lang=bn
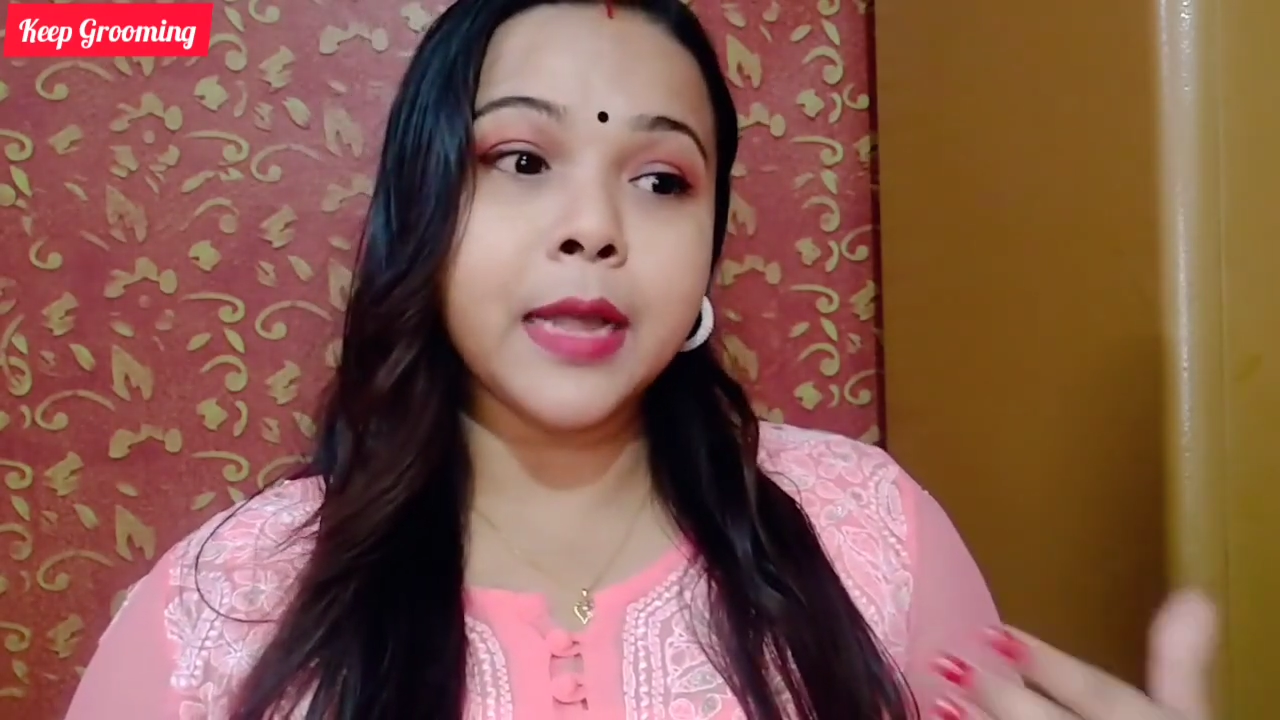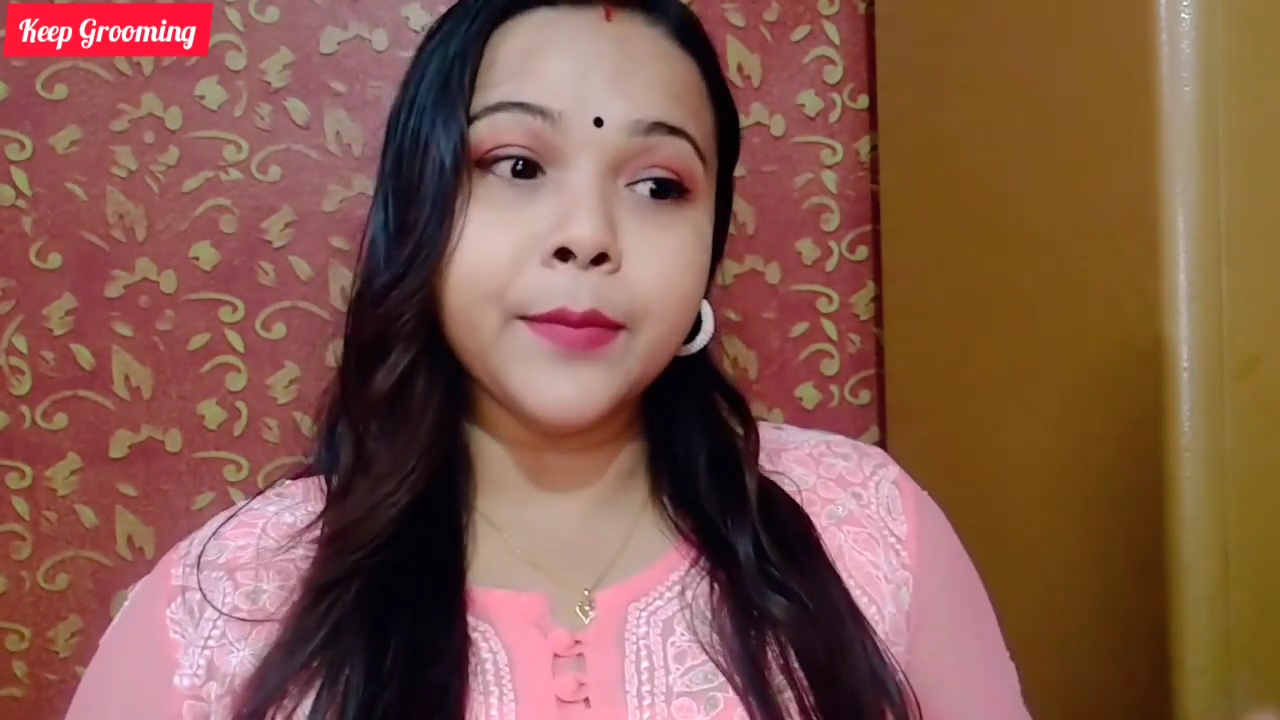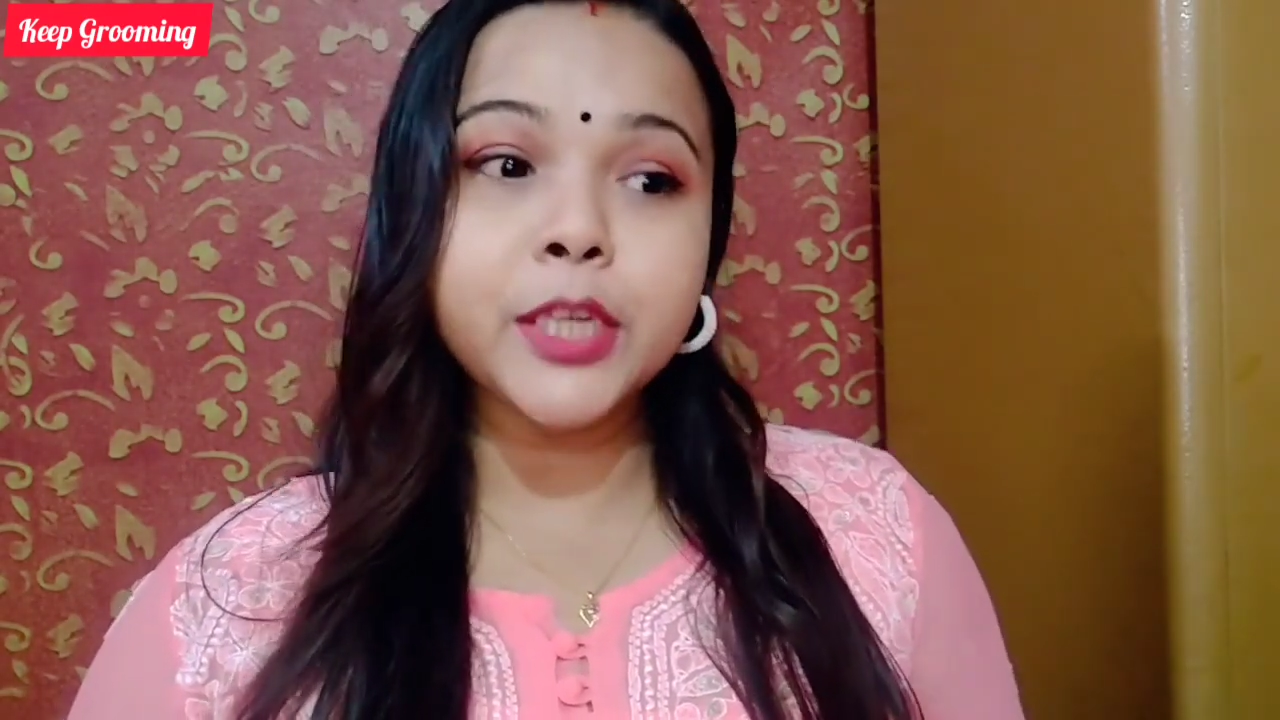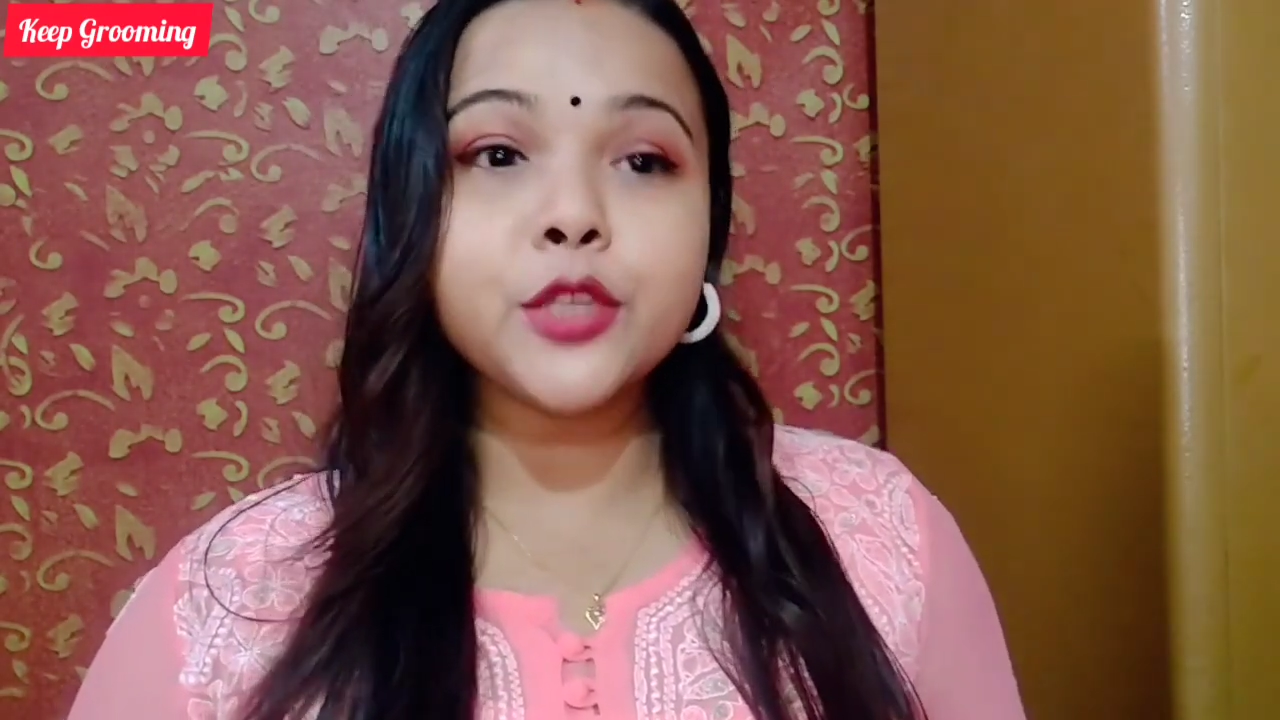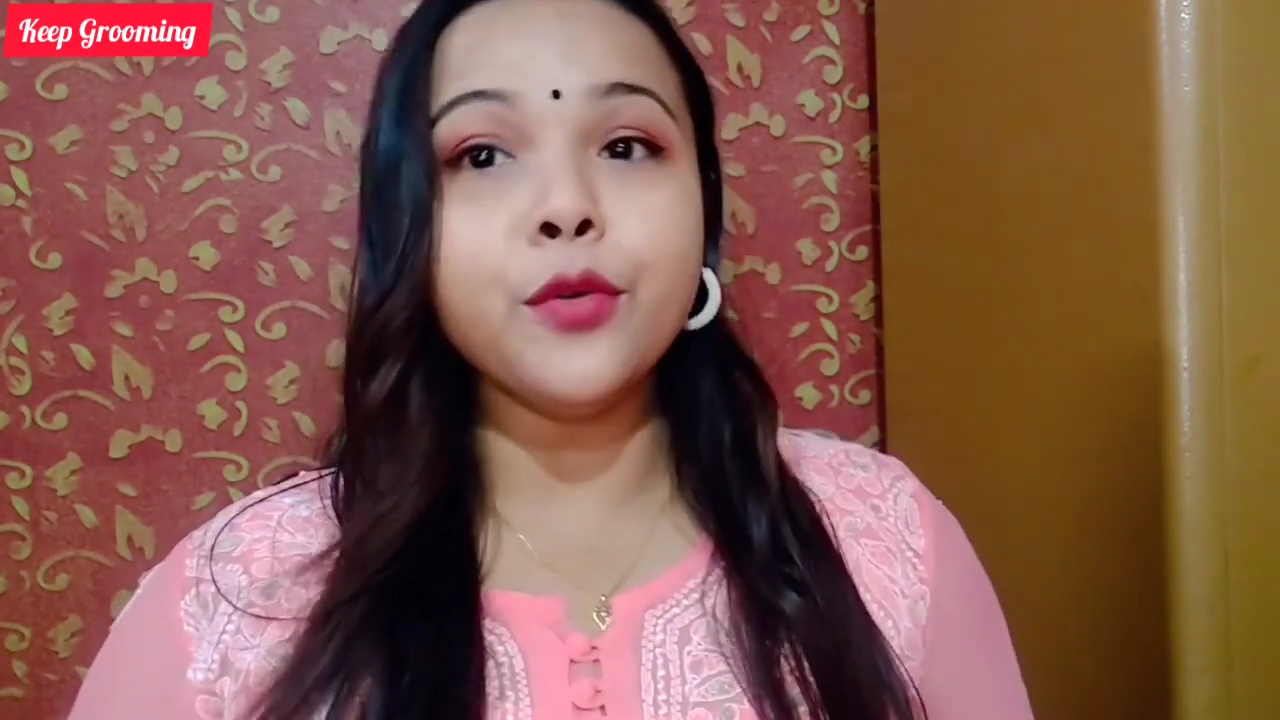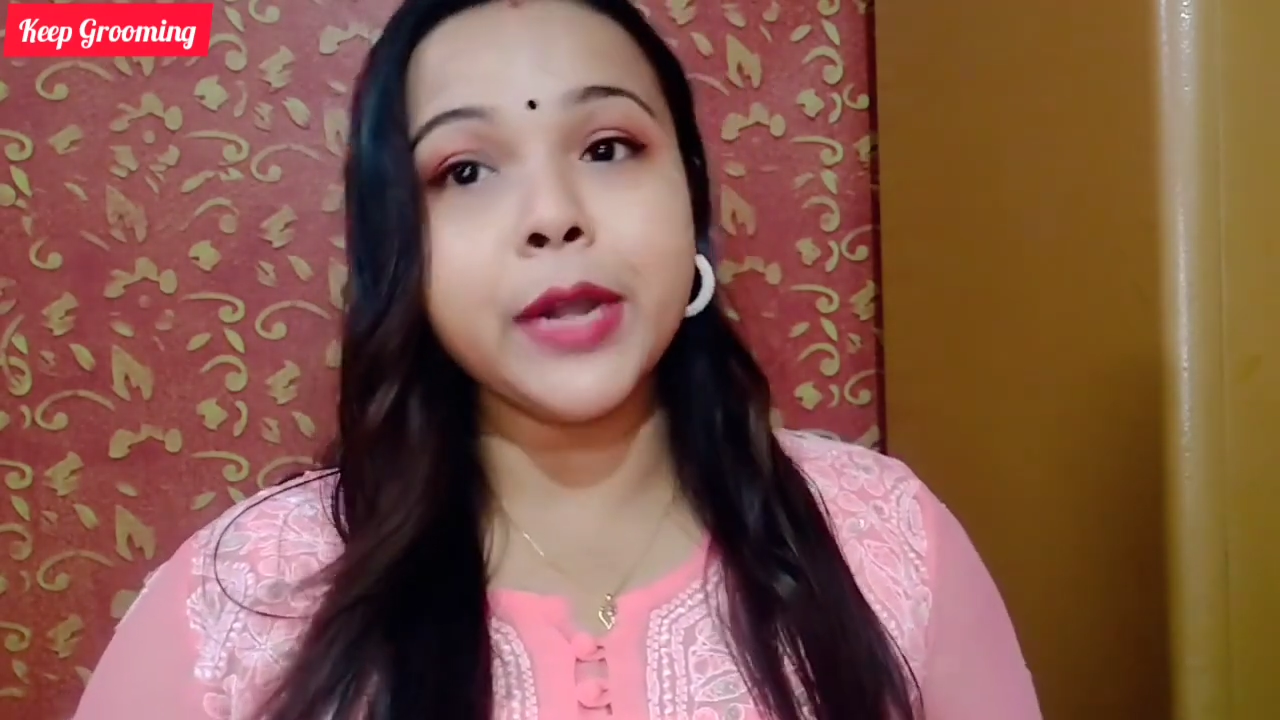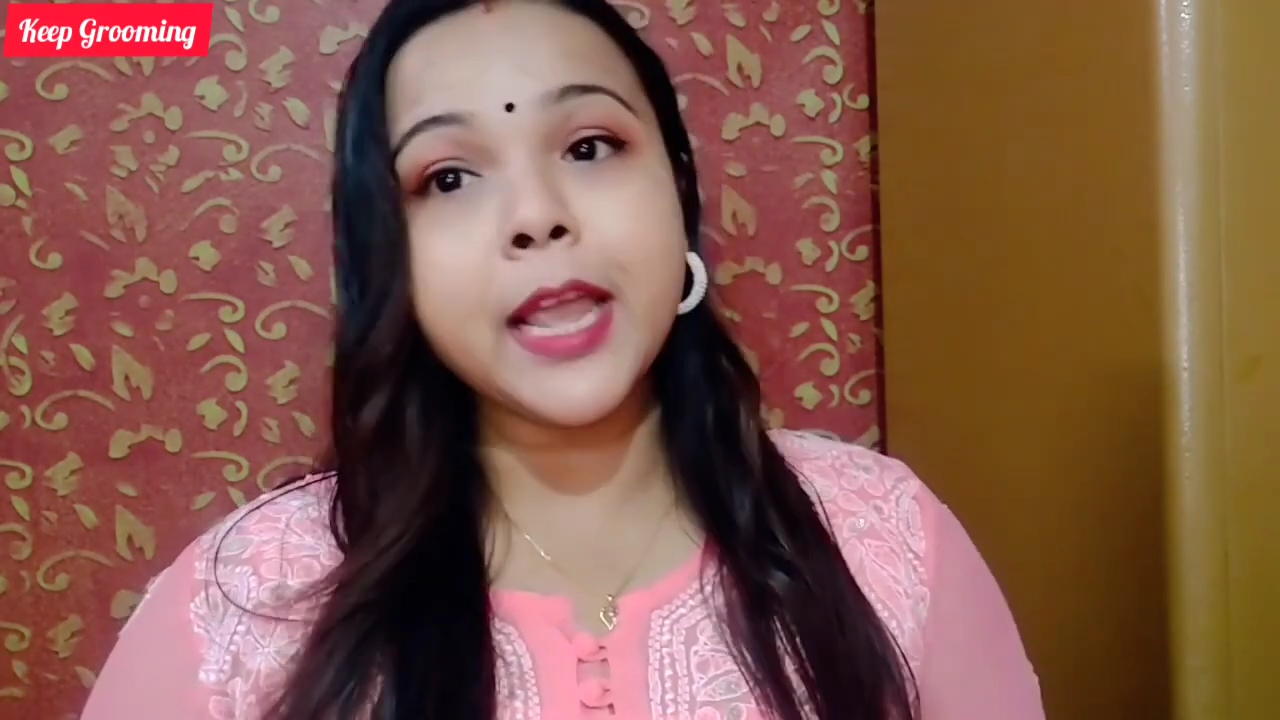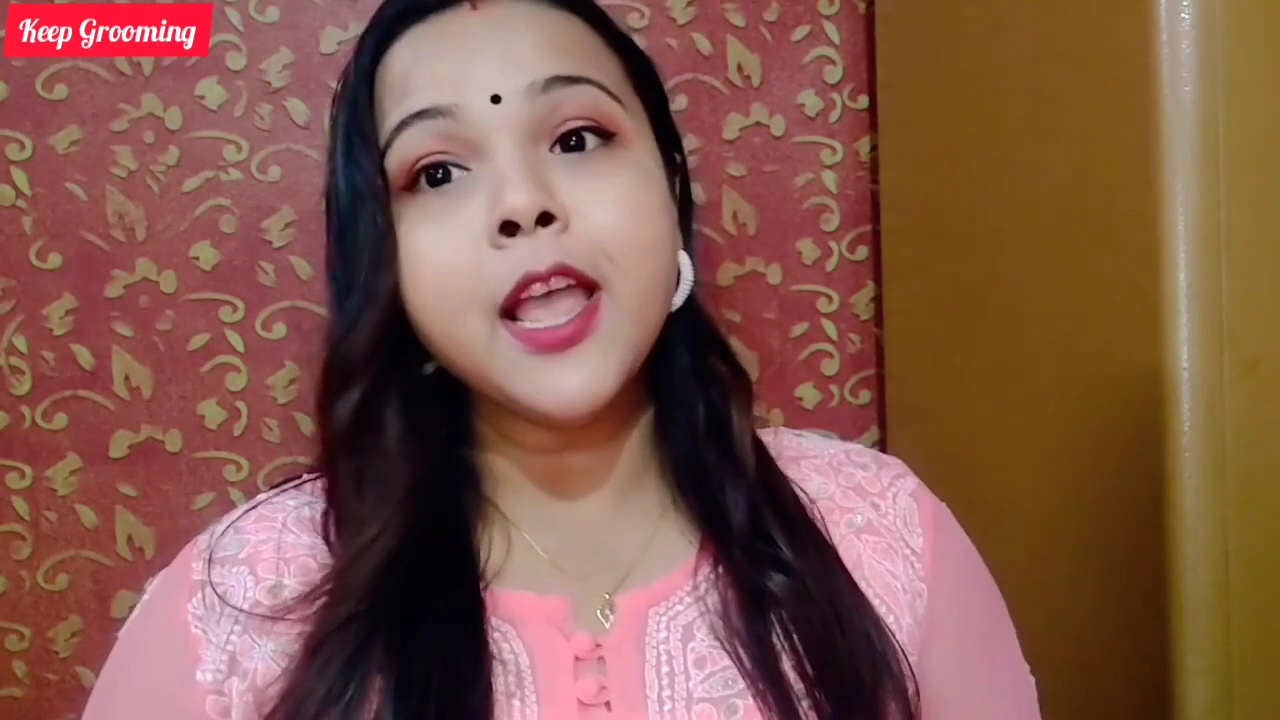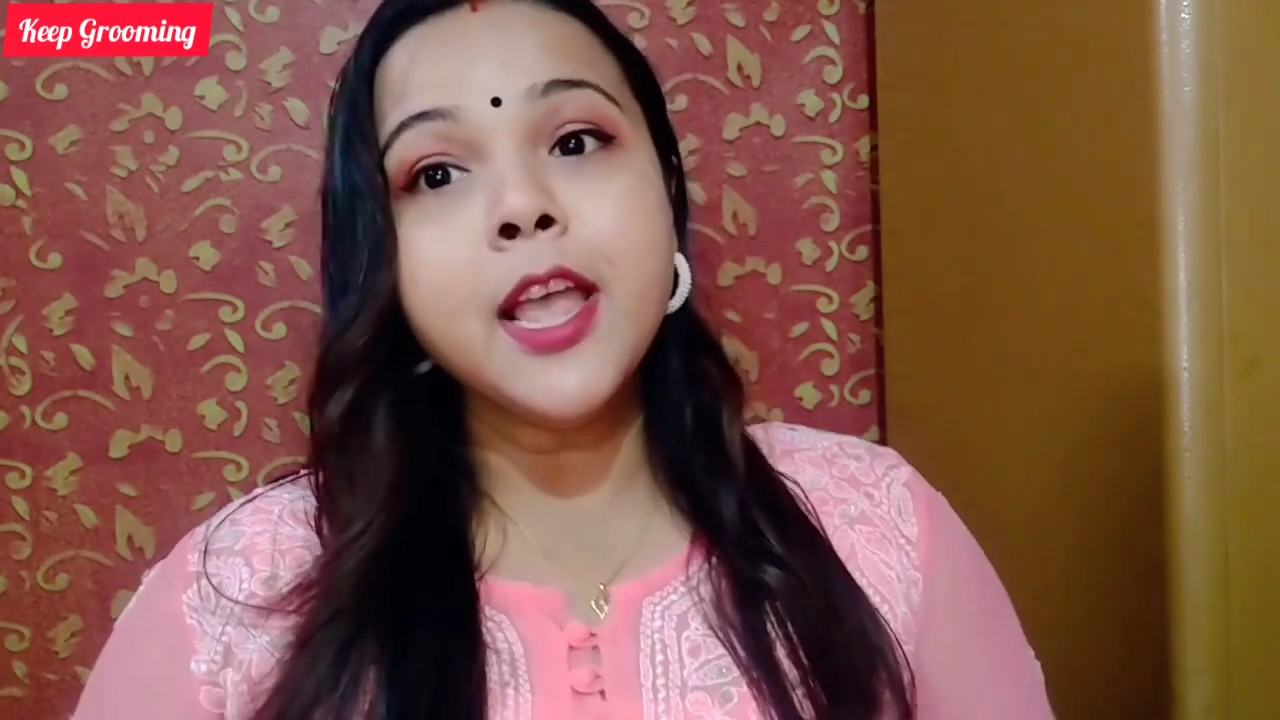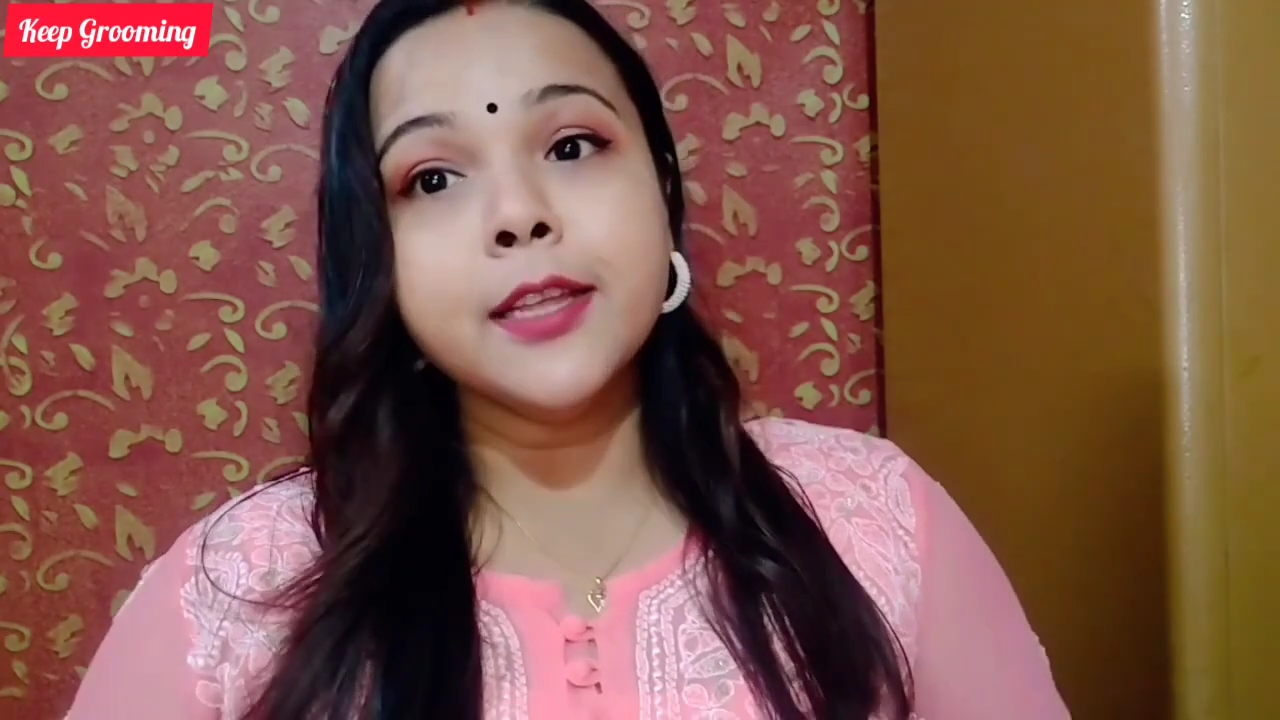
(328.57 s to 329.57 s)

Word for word: কমেন্টস করে